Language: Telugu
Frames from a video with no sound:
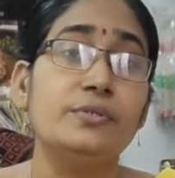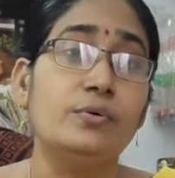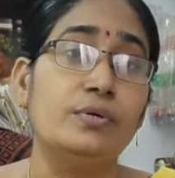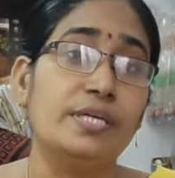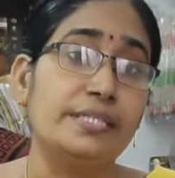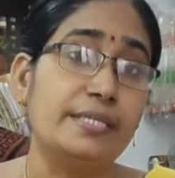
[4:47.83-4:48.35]

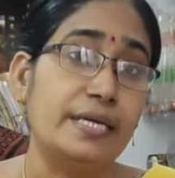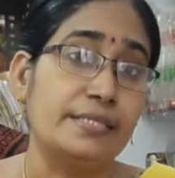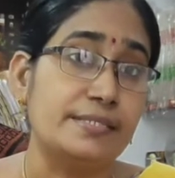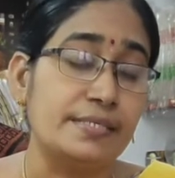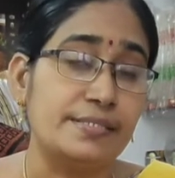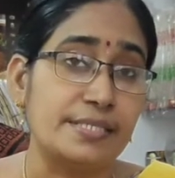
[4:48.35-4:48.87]
కోర్టు కింద
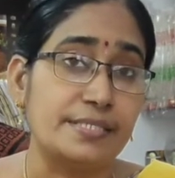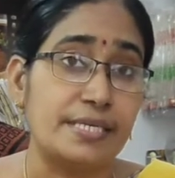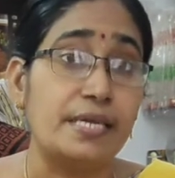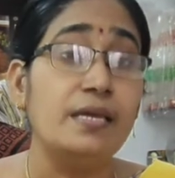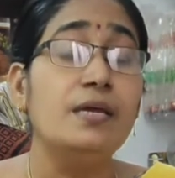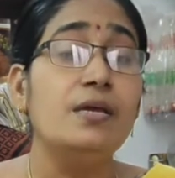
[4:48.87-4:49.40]
కన్సిడర్ చేసి
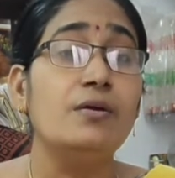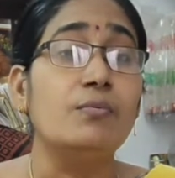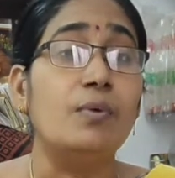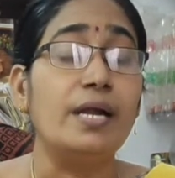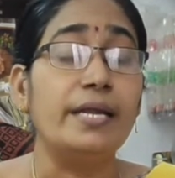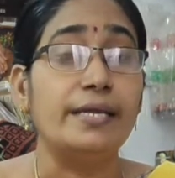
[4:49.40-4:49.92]

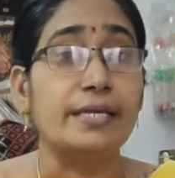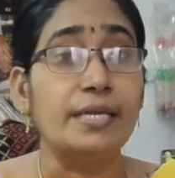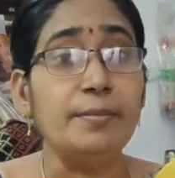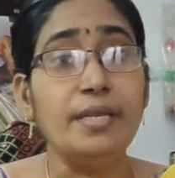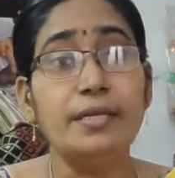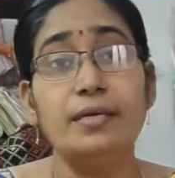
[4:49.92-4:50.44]
వాళ్ళకి క్రిమినల్